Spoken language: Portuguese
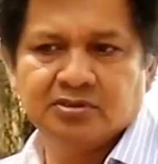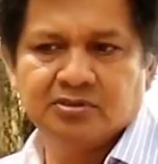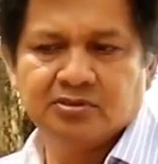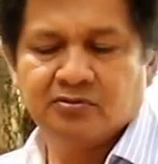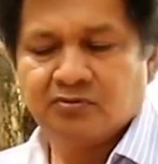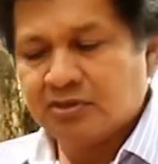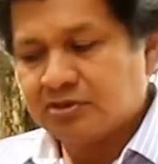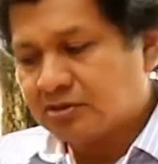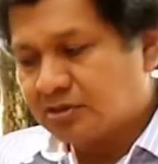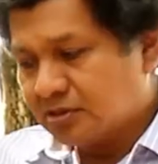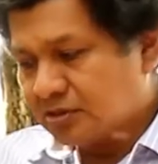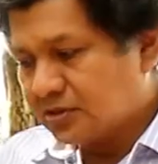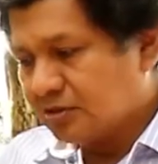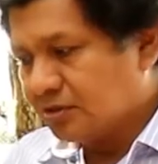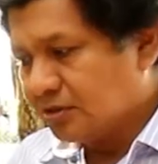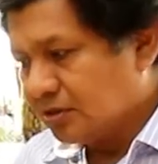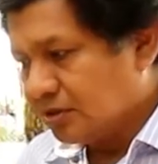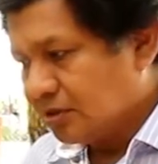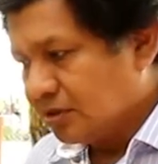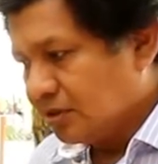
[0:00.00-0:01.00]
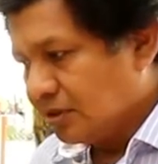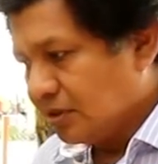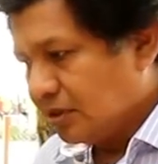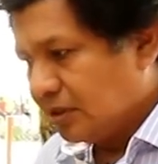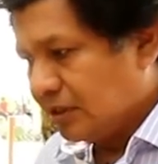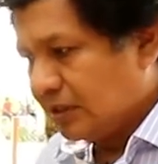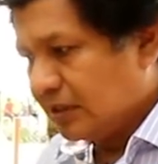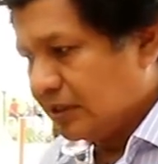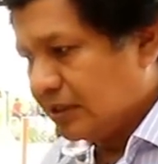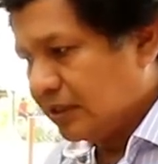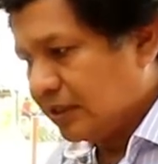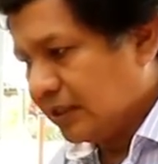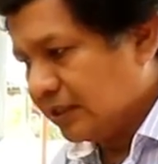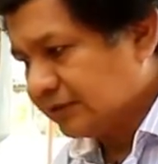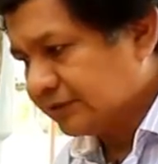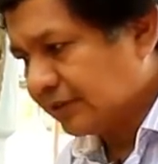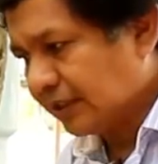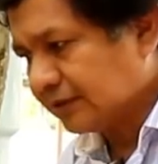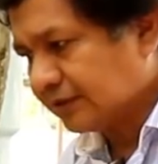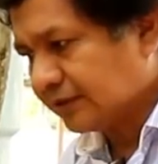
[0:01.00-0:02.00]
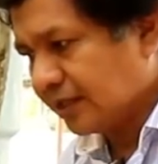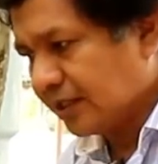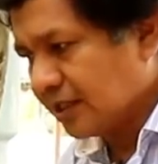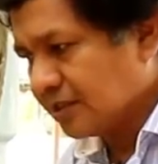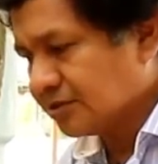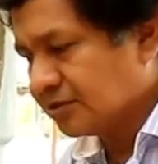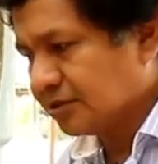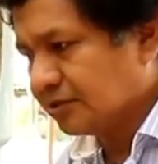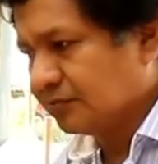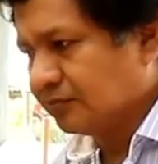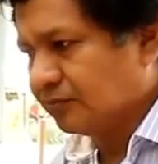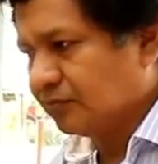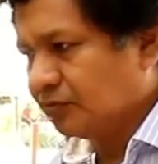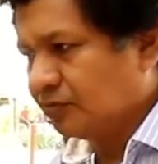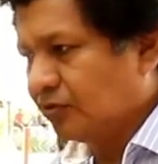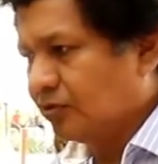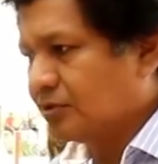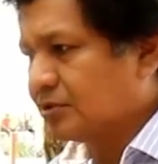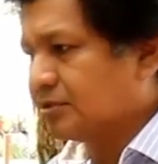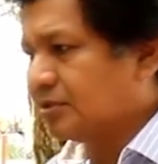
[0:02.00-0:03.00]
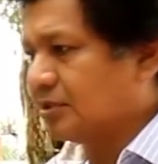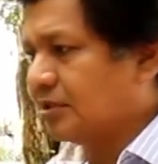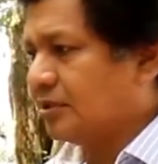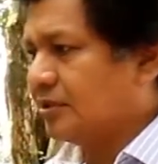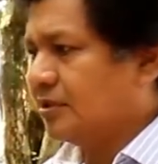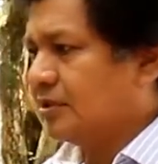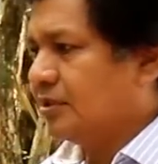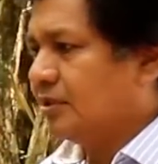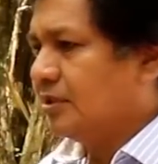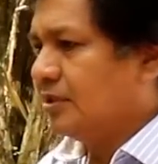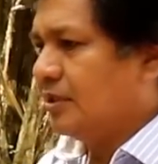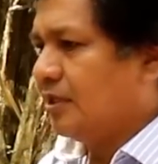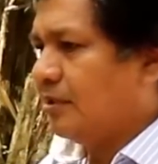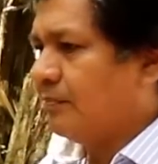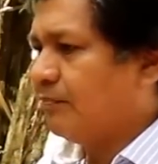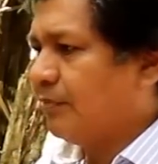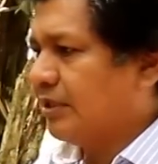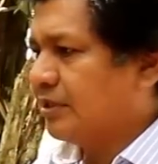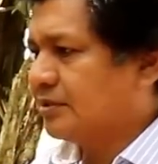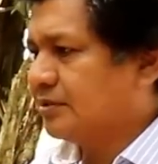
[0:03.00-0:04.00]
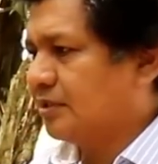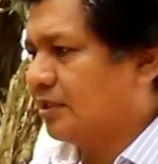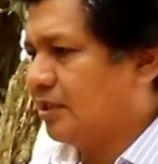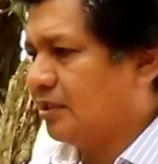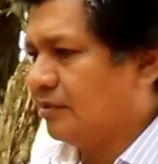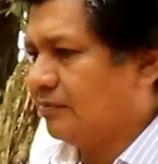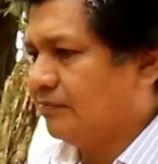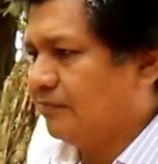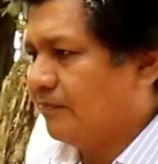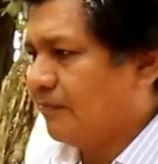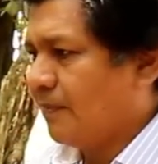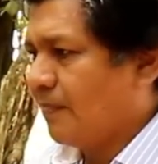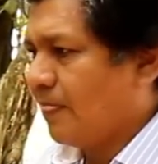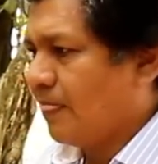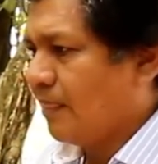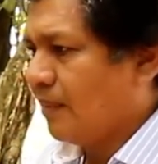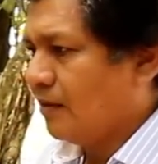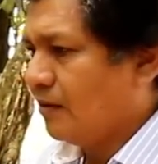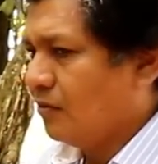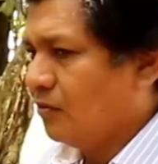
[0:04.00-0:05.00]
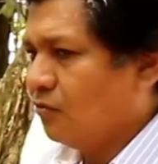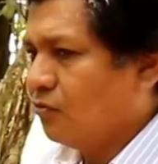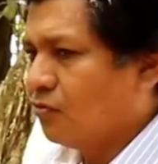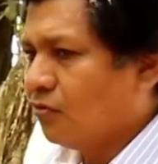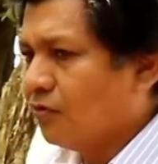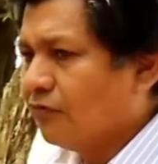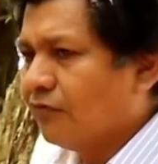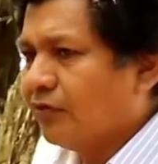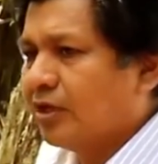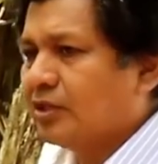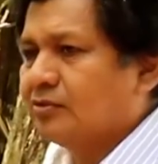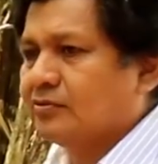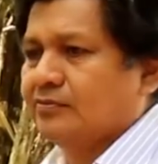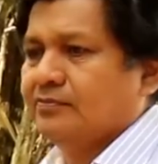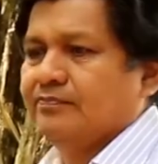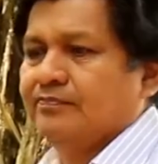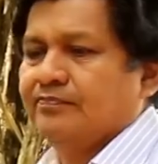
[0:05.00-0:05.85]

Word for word: Eu acho que a, a estratégia nossa é pensar o convênio.